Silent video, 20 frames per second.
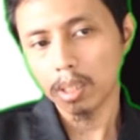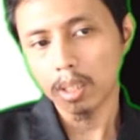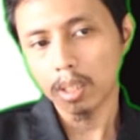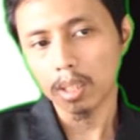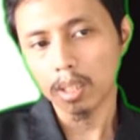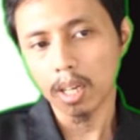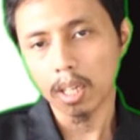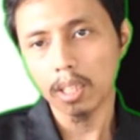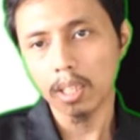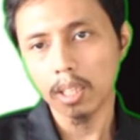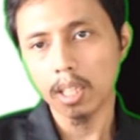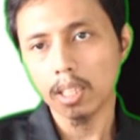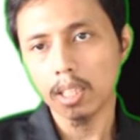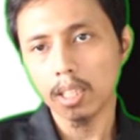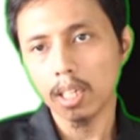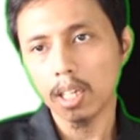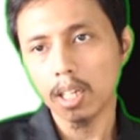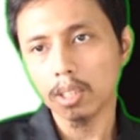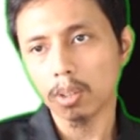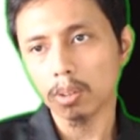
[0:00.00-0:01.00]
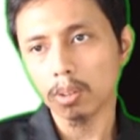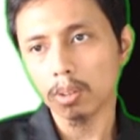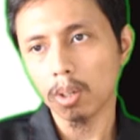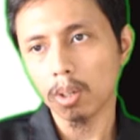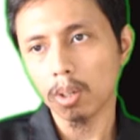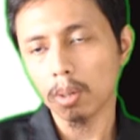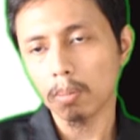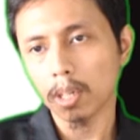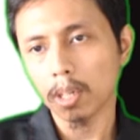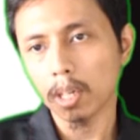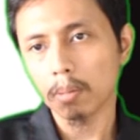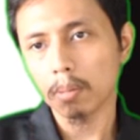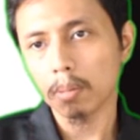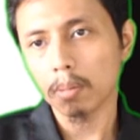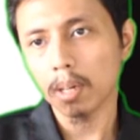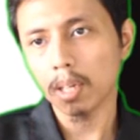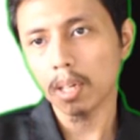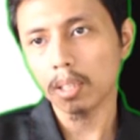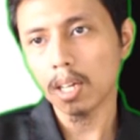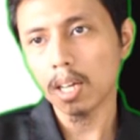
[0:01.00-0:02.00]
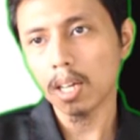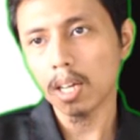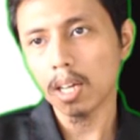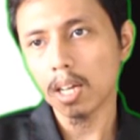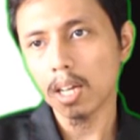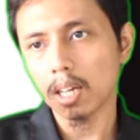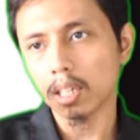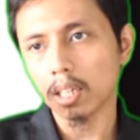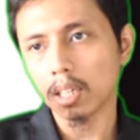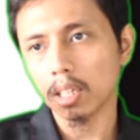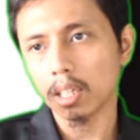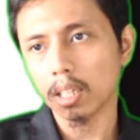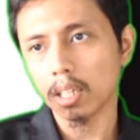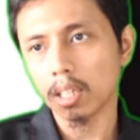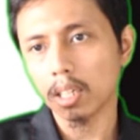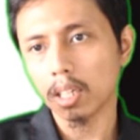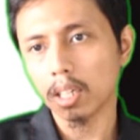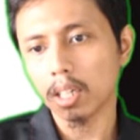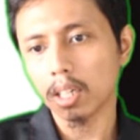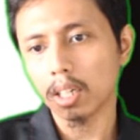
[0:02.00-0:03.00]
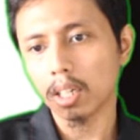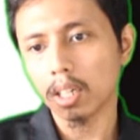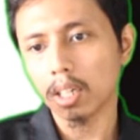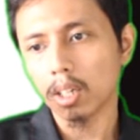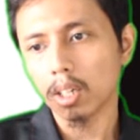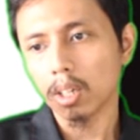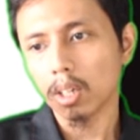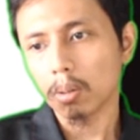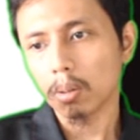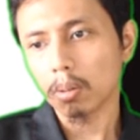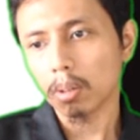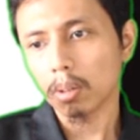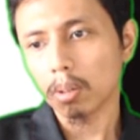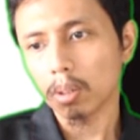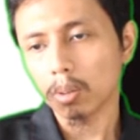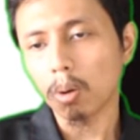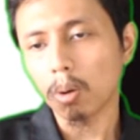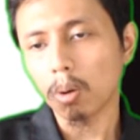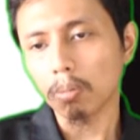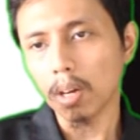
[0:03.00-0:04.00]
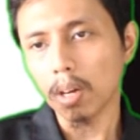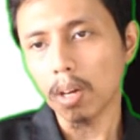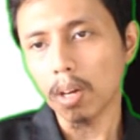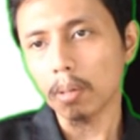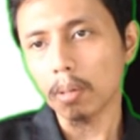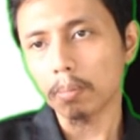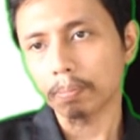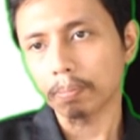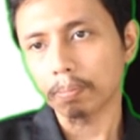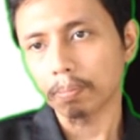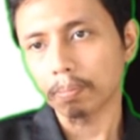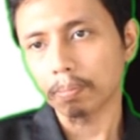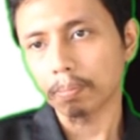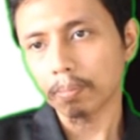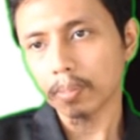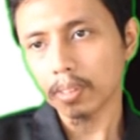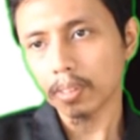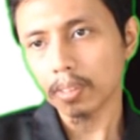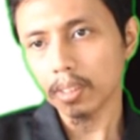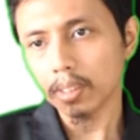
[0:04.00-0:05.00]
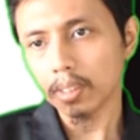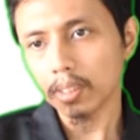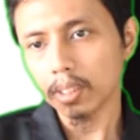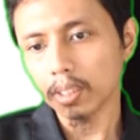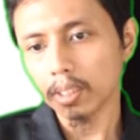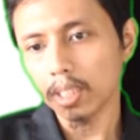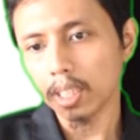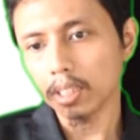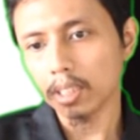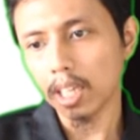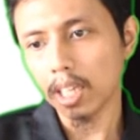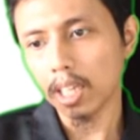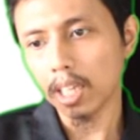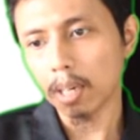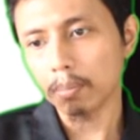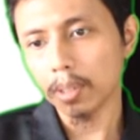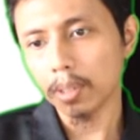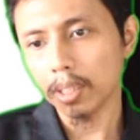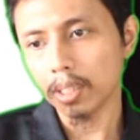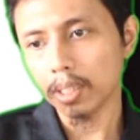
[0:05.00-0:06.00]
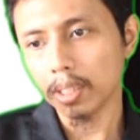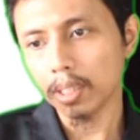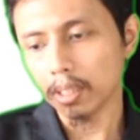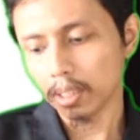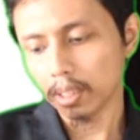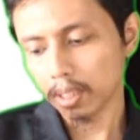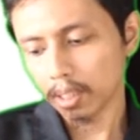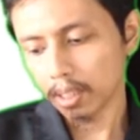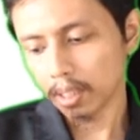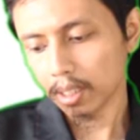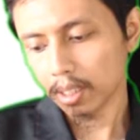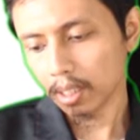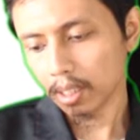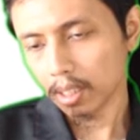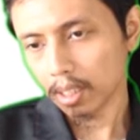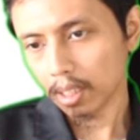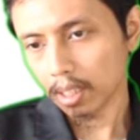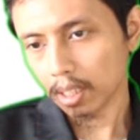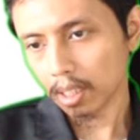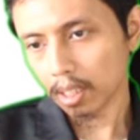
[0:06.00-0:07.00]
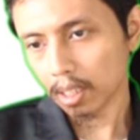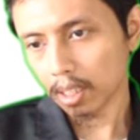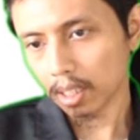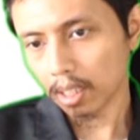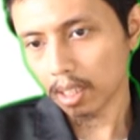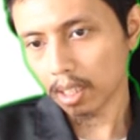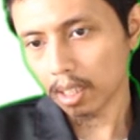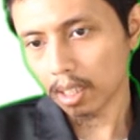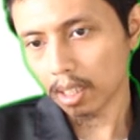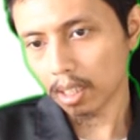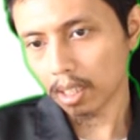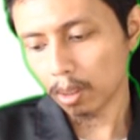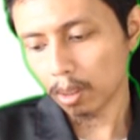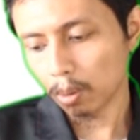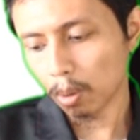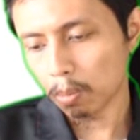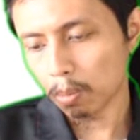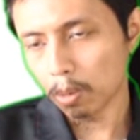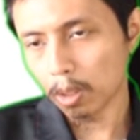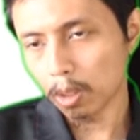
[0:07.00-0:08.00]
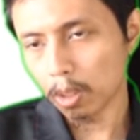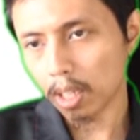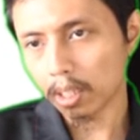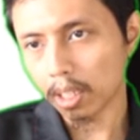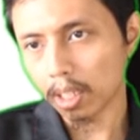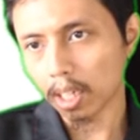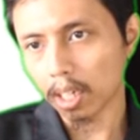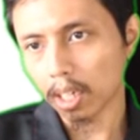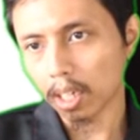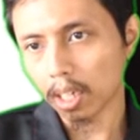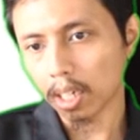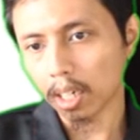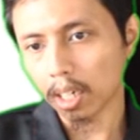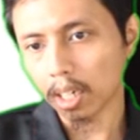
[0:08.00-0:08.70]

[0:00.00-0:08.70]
Nah, ini adalah contoh bagaimana uh, nova yang diambil uh, ini dua bulan yang